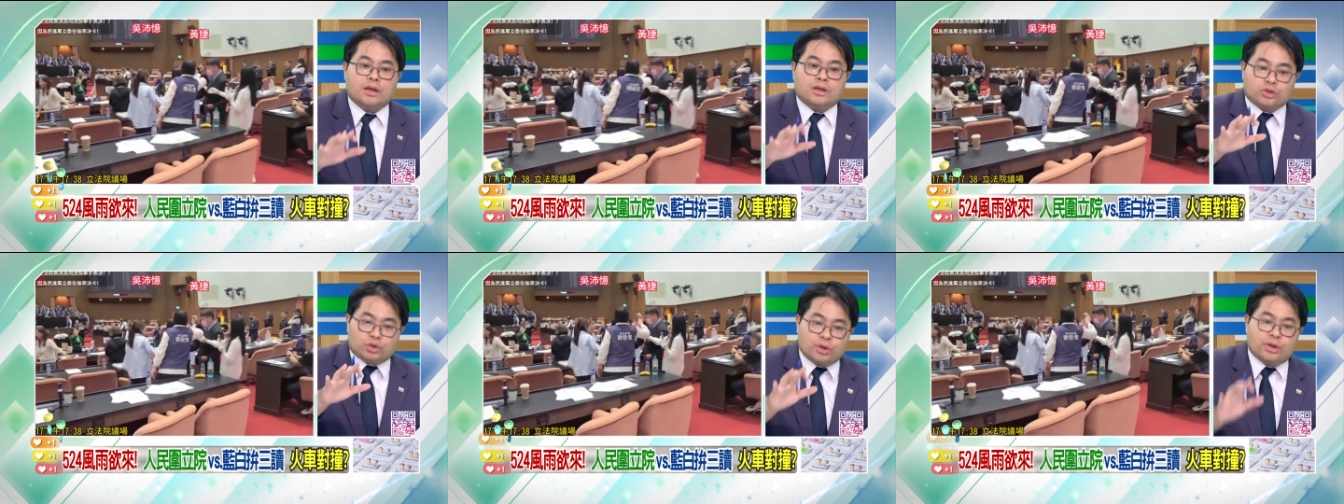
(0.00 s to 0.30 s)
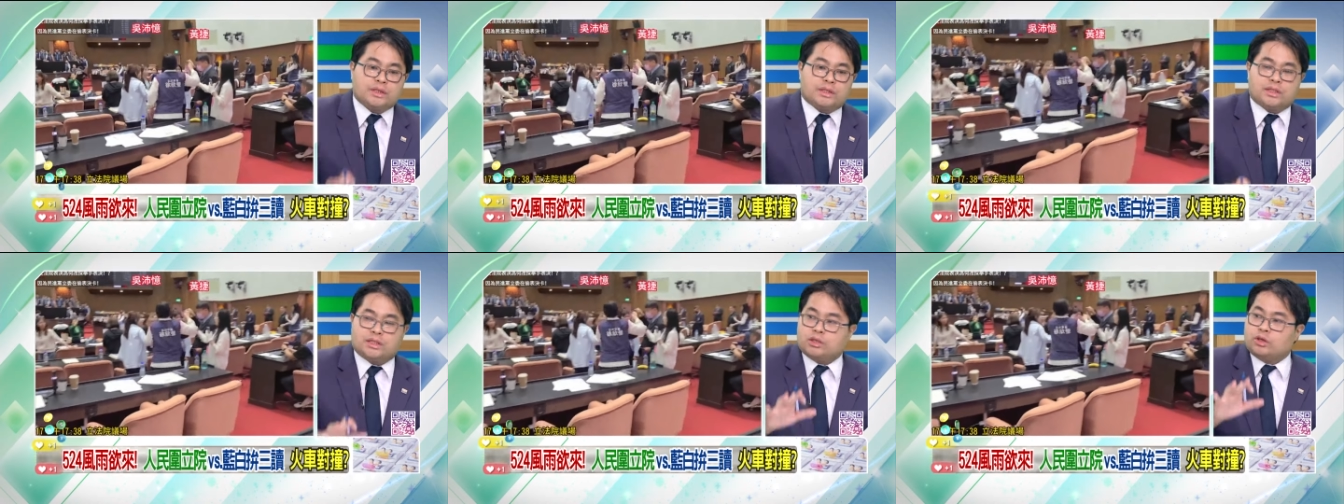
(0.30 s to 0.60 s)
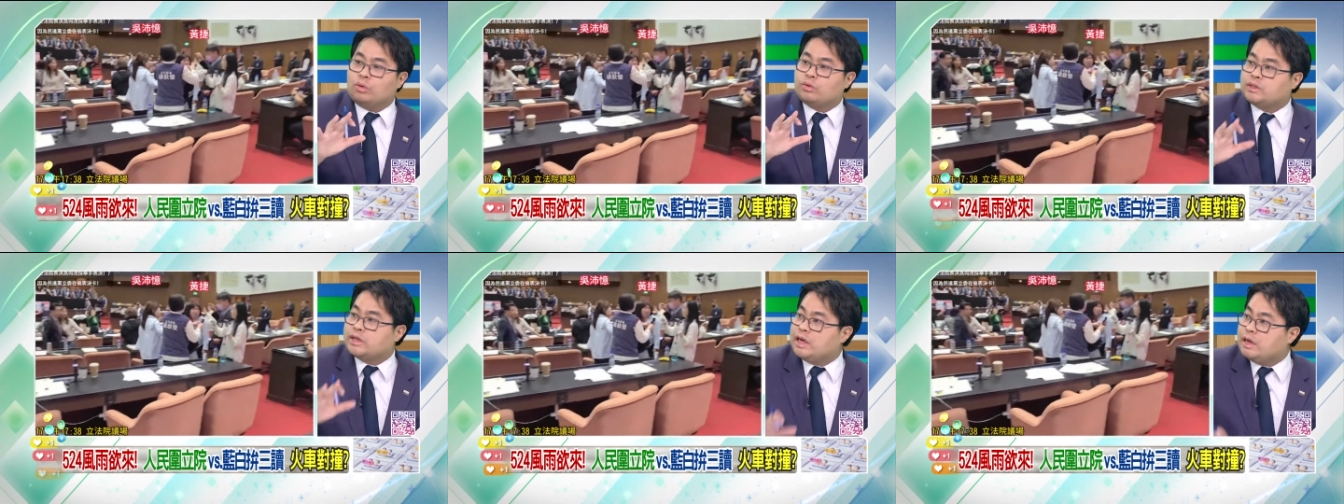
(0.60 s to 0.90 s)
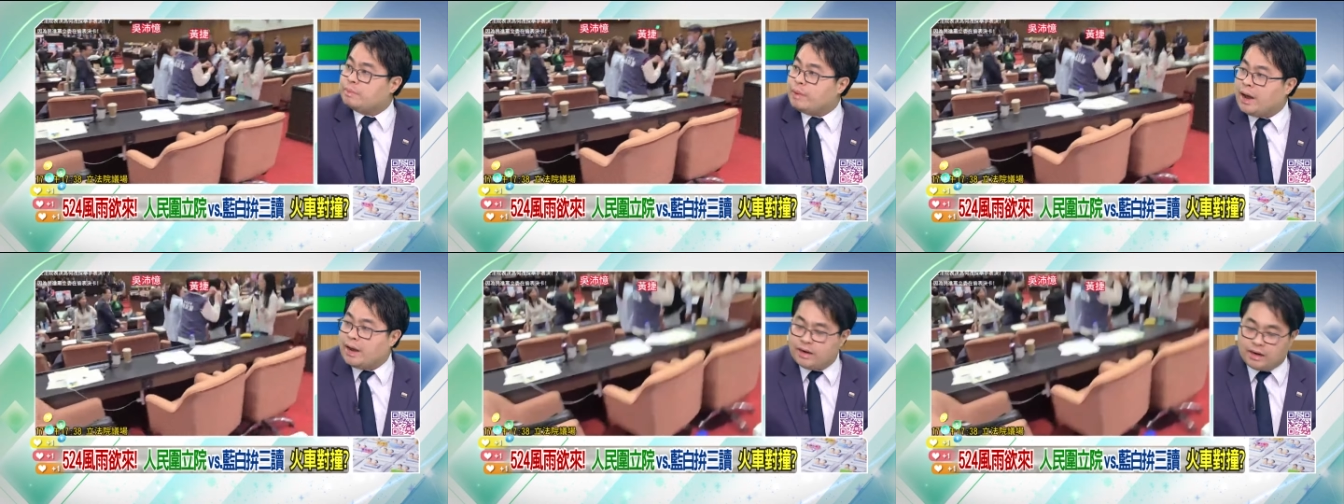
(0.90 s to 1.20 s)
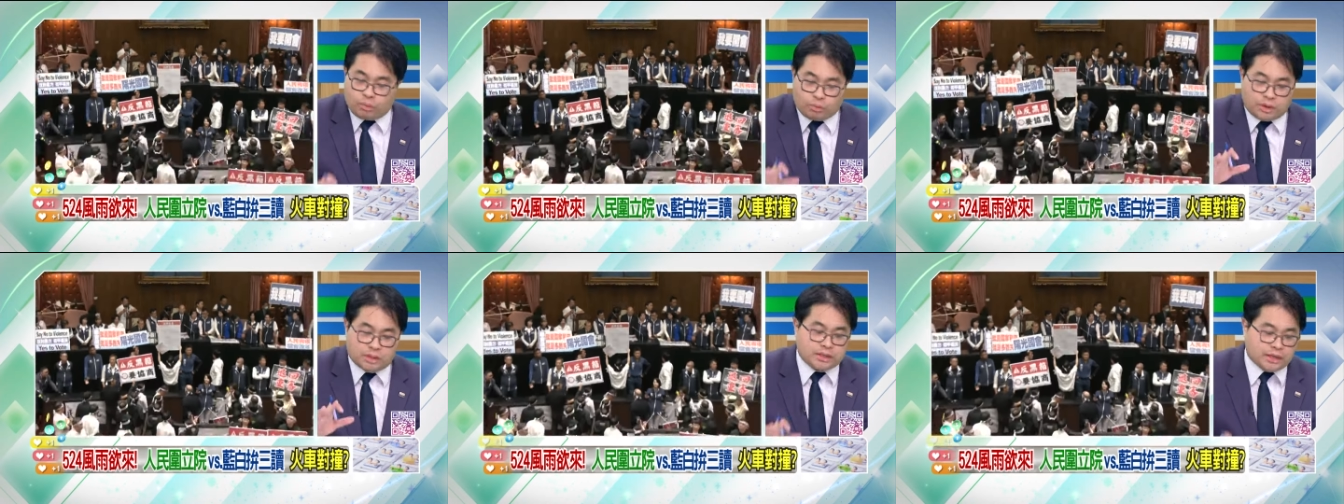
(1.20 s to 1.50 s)
确实有这一派
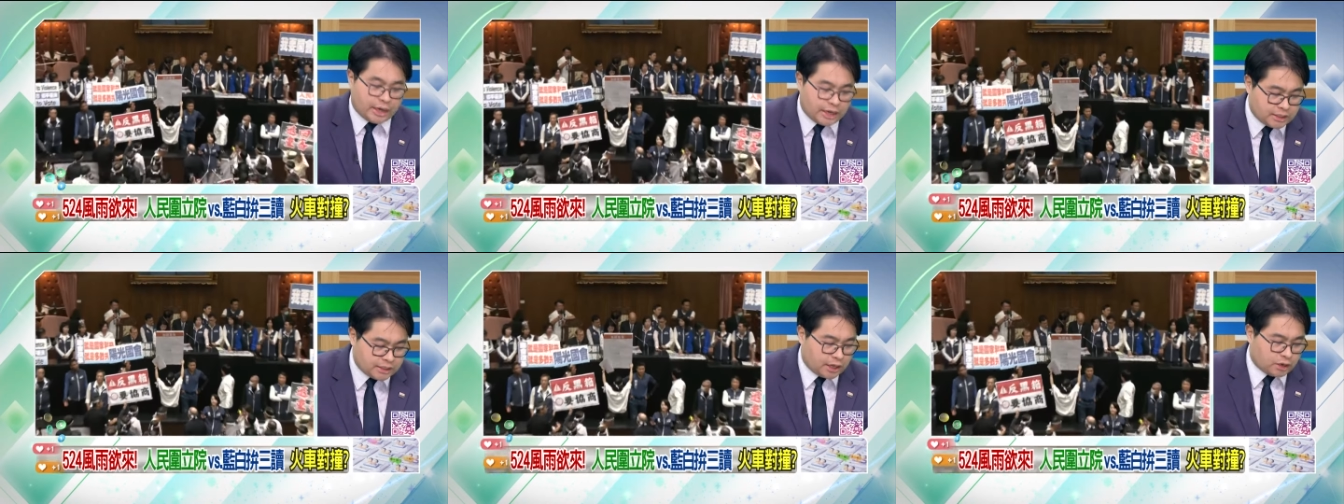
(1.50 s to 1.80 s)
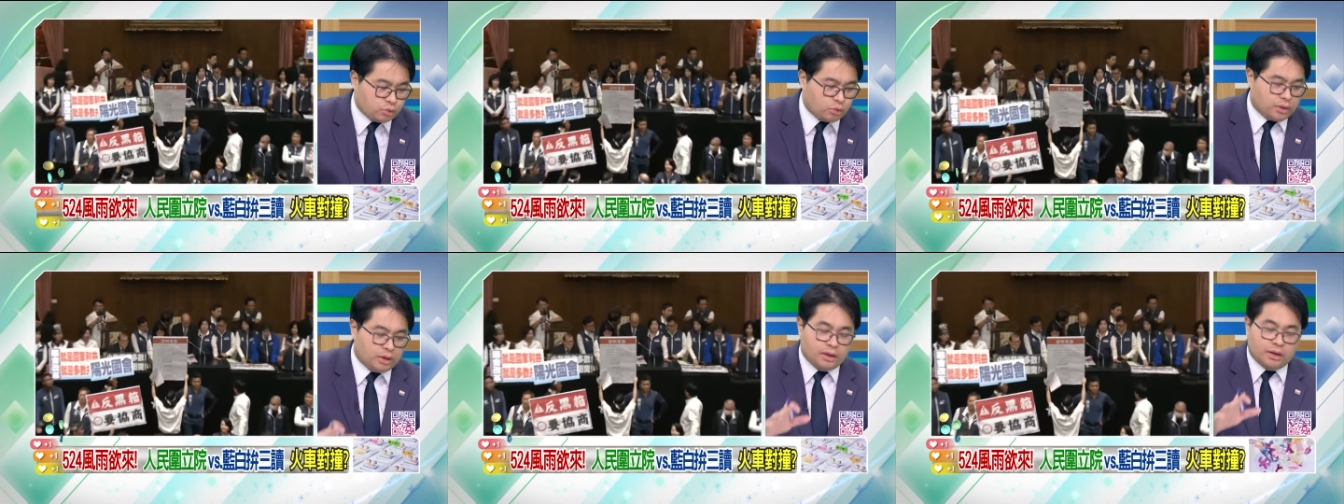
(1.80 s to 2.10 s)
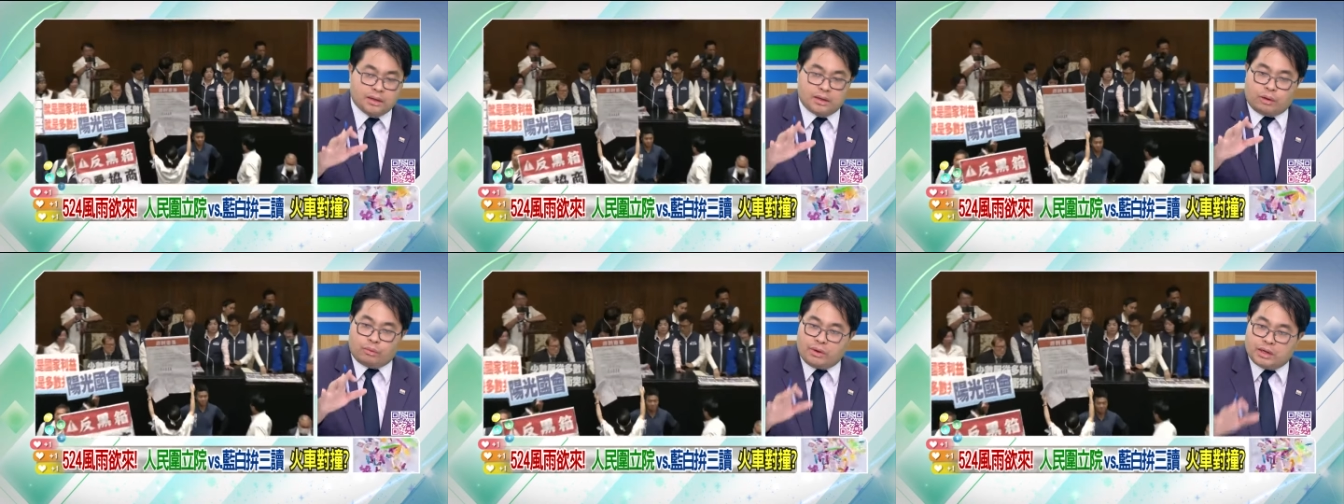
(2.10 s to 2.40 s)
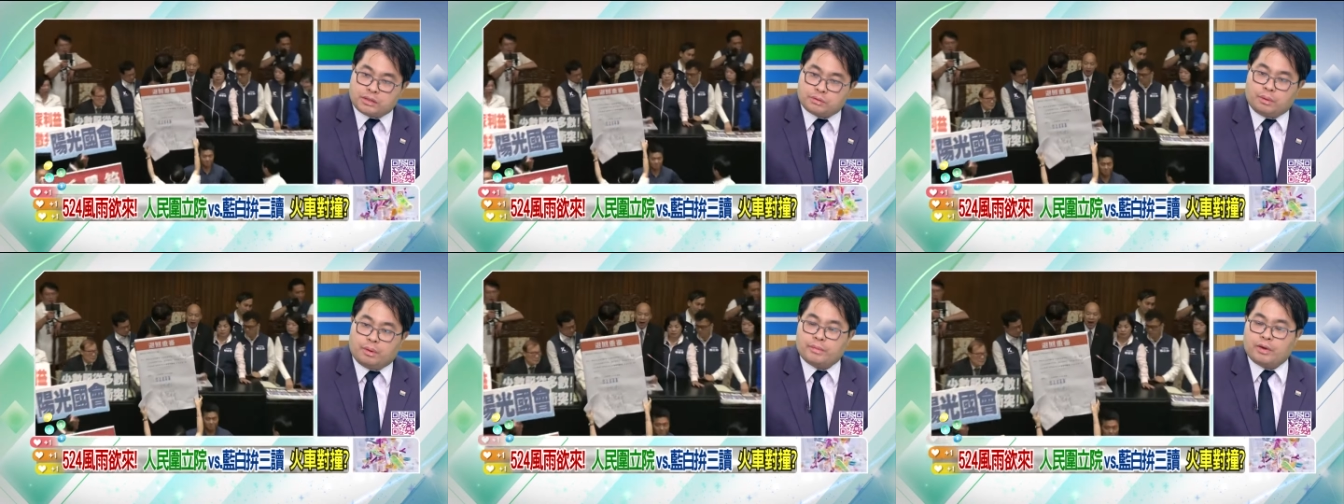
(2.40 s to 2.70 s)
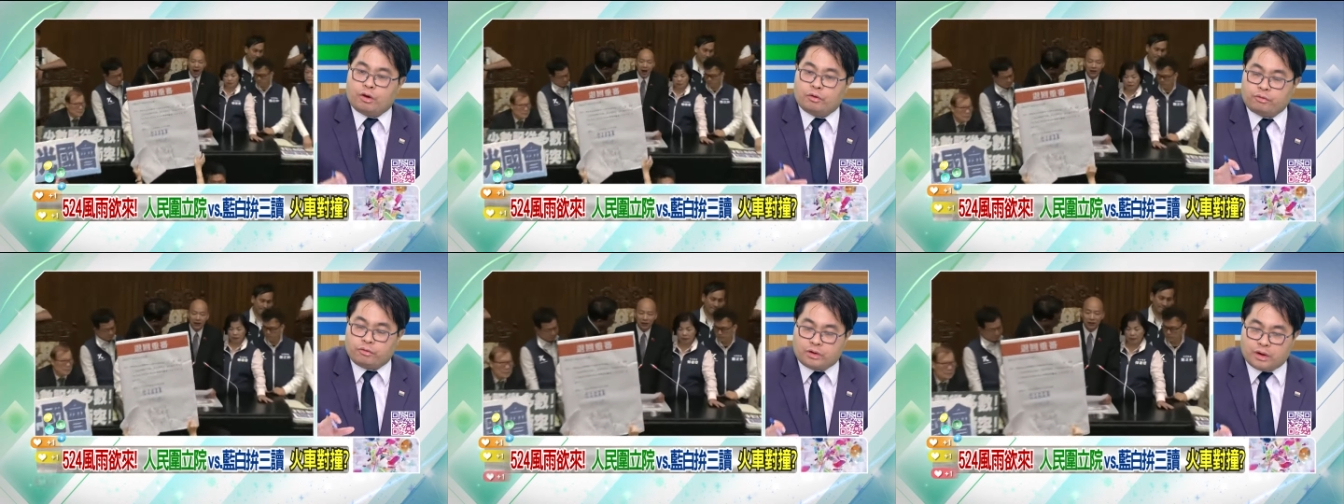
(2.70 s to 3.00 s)
认为是黑箱论。那为什么没有符